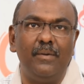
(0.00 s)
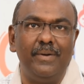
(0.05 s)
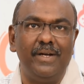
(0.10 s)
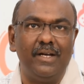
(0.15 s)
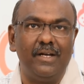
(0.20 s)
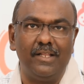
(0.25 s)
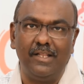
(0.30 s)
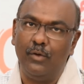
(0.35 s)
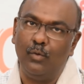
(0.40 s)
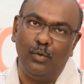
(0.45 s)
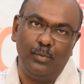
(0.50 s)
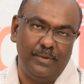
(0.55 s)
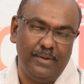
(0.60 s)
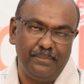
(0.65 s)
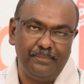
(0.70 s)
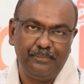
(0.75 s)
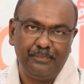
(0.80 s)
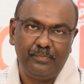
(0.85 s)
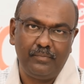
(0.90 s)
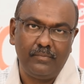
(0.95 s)
அப்படின்றத உண்மை
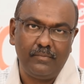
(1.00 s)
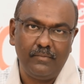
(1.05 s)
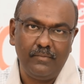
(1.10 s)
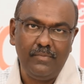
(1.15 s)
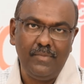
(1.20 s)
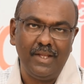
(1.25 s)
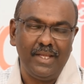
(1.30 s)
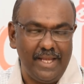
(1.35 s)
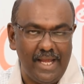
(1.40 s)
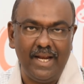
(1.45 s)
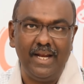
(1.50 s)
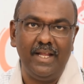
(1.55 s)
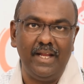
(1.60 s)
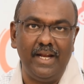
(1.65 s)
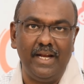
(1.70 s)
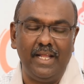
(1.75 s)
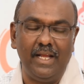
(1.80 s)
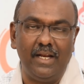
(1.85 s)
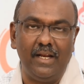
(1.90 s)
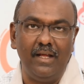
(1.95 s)
ஏன்னு
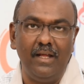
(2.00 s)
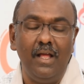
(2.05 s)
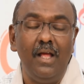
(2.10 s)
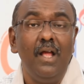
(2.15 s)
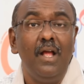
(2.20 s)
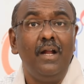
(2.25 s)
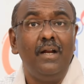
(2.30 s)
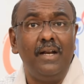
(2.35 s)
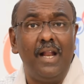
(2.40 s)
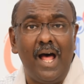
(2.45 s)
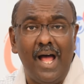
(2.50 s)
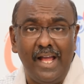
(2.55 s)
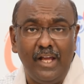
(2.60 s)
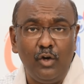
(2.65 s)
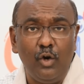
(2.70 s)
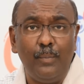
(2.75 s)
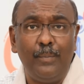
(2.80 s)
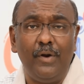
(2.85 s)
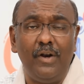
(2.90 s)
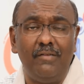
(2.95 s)
கேட்டிங்கன்னா நான்
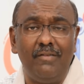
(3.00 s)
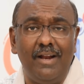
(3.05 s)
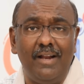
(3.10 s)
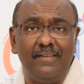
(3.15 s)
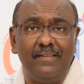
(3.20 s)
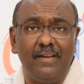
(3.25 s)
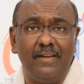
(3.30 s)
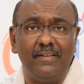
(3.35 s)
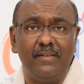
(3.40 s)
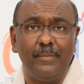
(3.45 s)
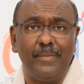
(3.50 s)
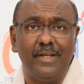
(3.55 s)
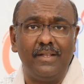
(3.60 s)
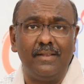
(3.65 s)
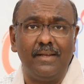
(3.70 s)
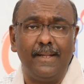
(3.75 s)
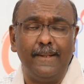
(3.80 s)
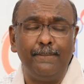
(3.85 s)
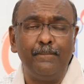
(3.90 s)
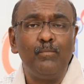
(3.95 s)
ஐரோப்பாவில் வேலை செய்கிற
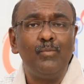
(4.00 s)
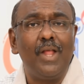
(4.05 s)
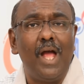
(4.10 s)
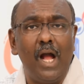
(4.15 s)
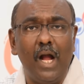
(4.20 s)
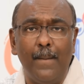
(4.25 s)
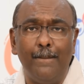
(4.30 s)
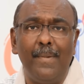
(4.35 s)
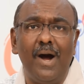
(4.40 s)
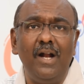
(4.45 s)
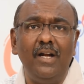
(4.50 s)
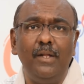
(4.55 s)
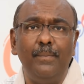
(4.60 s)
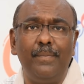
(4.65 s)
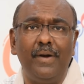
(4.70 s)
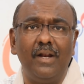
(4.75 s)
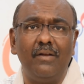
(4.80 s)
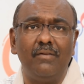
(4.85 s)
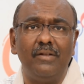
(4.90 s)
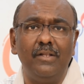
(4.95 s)
சமயத்தில் அங்கே
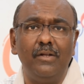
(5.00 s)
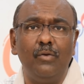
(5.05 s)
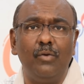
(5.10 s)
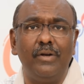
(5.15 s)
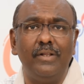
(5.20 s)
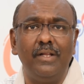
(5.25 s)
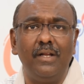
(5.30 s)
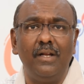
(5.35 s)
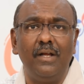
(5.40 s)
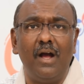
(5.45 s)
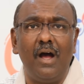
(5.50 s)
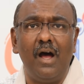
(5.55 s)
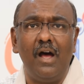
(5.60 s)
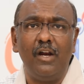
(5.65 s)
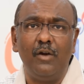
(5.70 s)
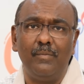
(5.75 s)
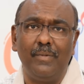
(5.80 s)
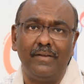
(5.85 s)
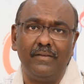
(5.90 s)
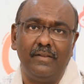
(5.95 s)
மாட்டுப்பாலை வந்து குழந்தைங்களுக்கு
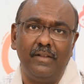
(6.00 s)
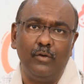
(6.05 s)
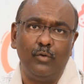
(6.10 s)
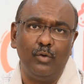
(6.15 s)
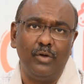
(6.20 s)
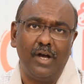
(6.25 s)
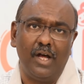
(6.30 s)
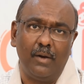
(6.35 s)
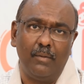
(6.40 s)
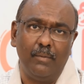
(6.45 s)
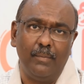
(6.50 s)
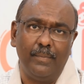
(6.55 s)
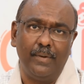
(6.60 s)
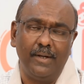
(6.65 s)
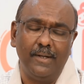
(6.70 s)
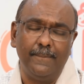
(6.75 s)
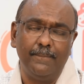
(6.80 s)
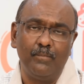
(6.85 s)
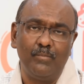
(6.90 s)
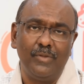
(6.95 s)
ஆறு மாதத்துலேயே கொடுக்க
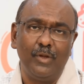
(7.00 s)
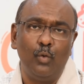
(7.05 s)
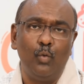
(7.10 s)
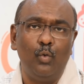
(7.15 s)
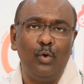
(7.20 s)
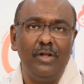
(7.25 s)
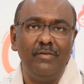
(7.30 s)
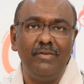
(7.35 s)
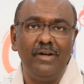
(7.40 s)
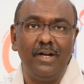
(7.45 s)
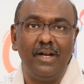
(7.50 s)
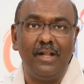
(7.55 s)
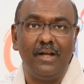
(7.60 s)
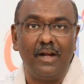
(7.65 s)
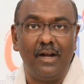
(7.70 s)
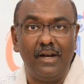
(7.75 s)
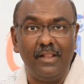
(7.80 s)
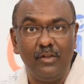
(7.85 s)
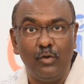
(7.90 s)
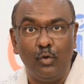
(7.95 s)
ஆரம்பிப்பாங்க
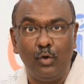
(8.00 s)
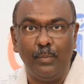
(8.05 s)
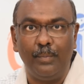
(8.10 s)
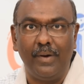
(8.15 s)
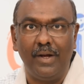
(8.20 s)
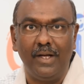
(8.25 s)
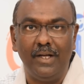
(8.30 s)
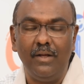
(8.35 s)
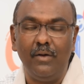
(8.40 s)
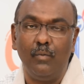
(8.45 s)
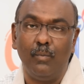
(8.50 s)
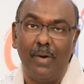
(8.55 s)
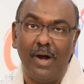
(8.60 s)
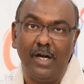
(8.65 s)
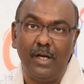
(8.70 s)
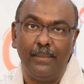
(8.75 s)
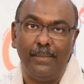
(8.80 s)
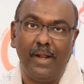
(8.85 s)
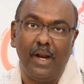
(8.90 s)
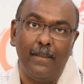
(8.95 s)
உணவுகளில் கலந்து கொடுப்பாங்க
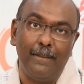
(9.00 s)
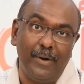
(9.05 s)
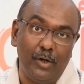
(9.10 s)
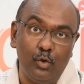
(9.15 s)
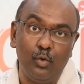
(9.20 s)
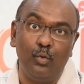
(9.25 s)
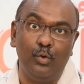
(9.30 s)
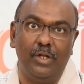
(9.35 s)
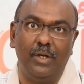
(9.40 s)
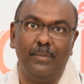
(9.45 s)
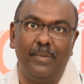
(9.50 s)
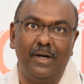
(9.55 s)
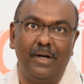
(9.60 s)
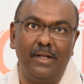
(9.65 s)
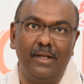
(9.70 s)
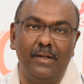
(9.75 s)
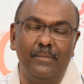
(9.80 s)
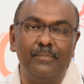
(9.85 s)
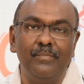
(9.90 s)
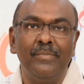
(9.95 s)
மாட்டுப்பாலை மட்டும் கொடுக்க
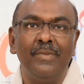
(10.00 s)
மாட்டாங்க